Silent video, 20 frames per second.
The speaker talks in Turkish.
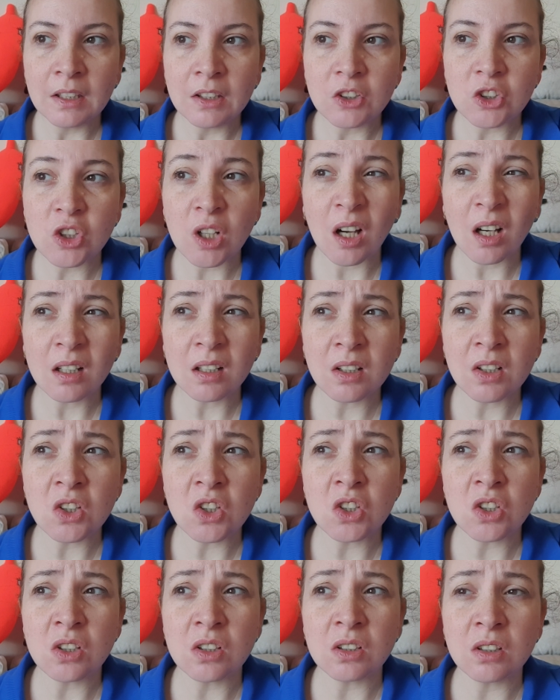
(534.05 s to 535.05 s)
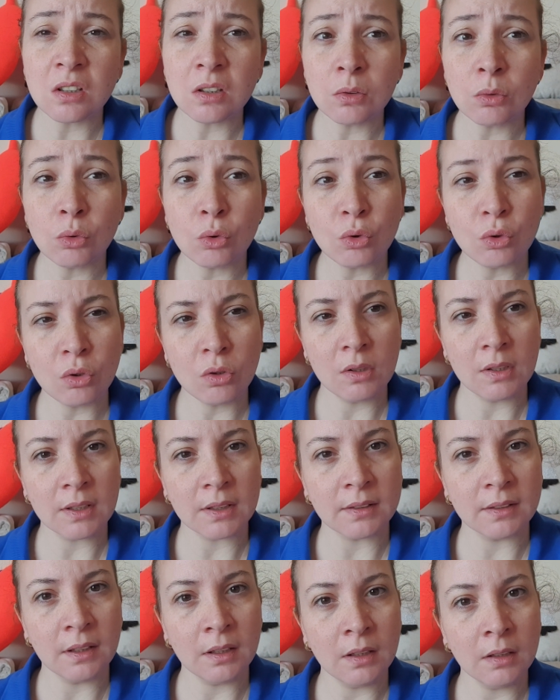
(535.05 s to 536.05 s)
Çay kaşığının
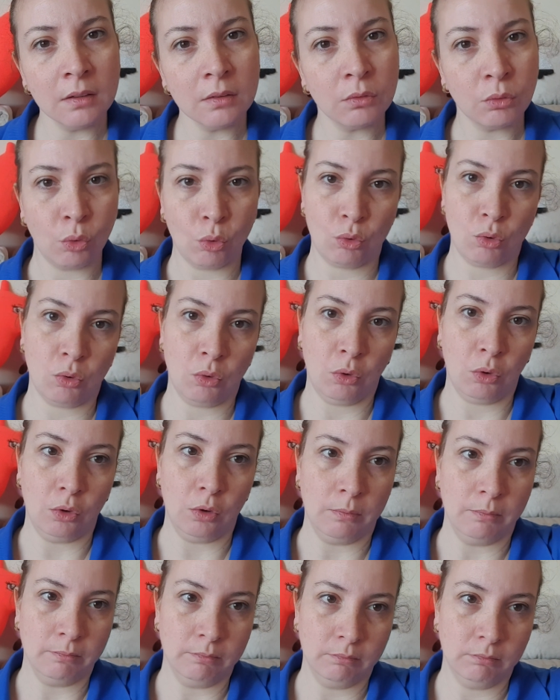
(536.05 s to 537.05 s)
ucuyla da tuz koydum.